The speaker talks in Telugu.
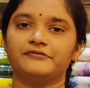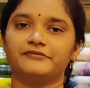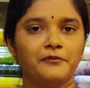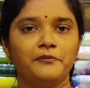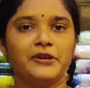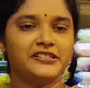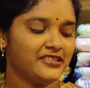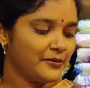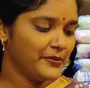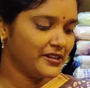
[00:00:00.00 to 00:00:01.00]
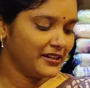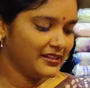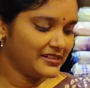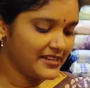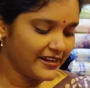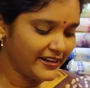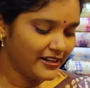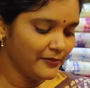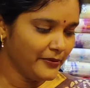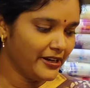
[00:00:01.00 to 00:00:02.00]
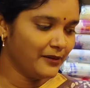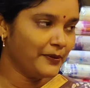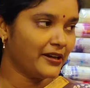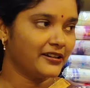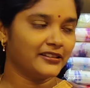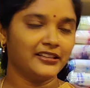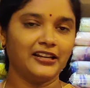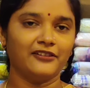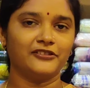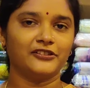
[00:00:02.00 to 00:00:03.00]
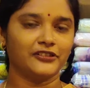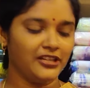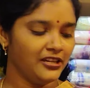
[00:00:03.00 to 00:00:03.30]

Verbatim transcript: మెజంతా పింక్ కలర్ శారీ అండి మిడిల్ పార్ట్ అంతా ఇలా ఉంటుంది